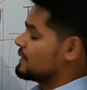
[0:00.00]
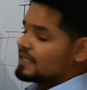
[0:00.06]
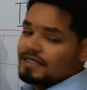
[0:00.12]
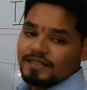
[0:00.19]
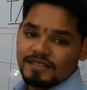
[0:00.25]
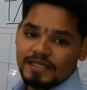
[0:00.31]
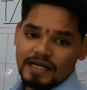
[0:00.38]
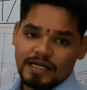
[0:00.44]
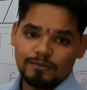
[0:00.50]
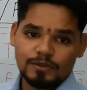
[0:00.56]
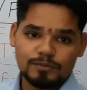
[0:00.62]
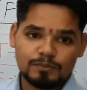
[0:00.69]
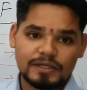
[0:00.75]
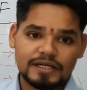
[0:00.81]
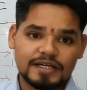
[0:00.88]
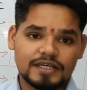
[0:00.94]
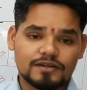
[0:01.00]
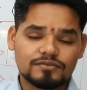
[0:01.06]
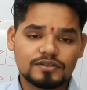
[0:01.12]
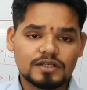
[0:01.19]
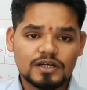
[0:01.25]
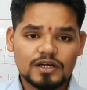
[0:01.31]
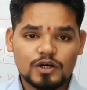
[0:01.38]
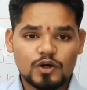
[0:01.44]
प्लीज सेंड मी पीडीएफ
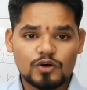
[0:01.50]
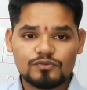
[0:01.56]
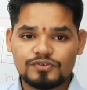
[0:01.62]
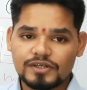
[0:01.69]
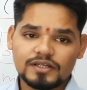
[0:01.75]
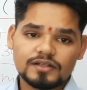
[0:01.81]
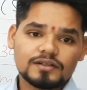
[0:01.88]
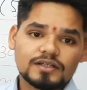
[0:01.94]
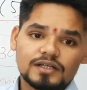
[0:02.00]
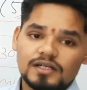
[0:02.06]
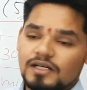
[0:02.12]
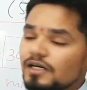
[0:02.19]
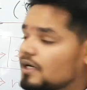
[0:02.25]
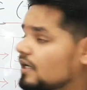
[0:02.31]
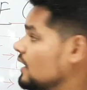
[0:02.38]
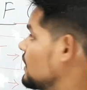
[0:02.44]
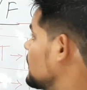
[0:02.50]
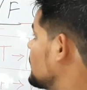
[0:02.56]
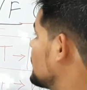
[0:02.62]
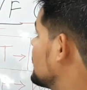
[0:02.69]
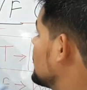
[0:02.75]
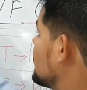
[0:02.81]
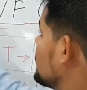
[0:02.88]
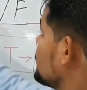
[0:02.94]
और फिर आ,
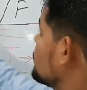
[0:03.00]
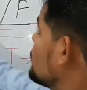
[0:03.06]
आ,